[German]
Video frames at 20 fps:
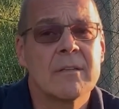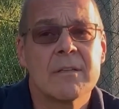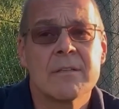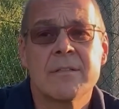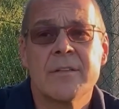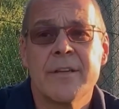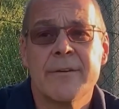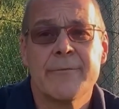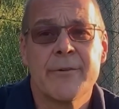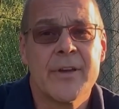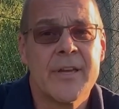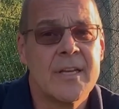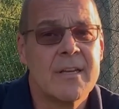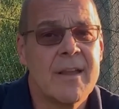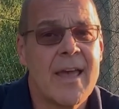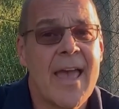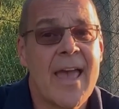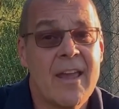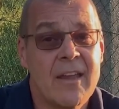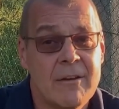dass die EVN
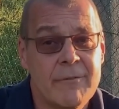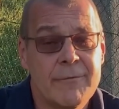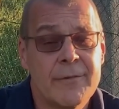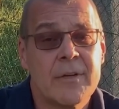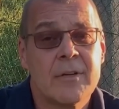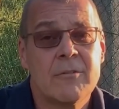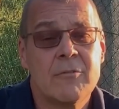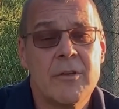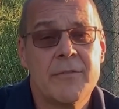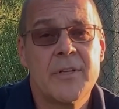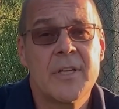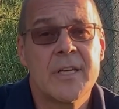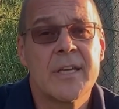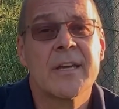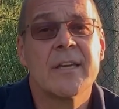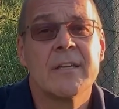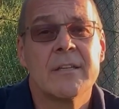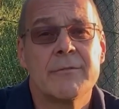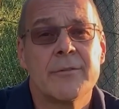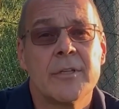einfach nur wieder
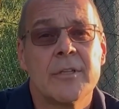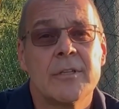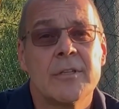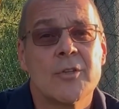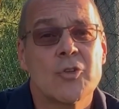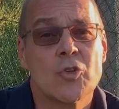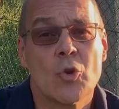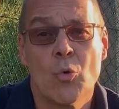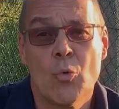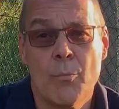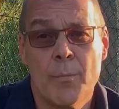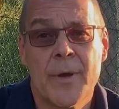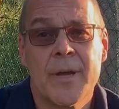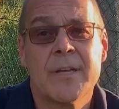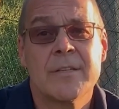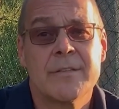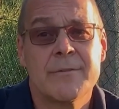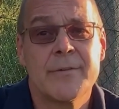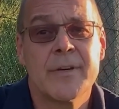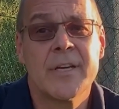gerechtfertigte
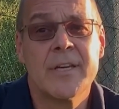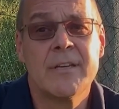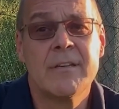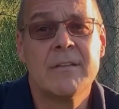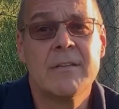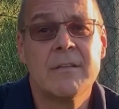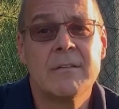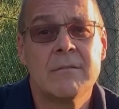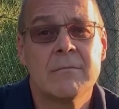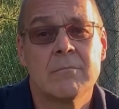Strompreise verrechnet,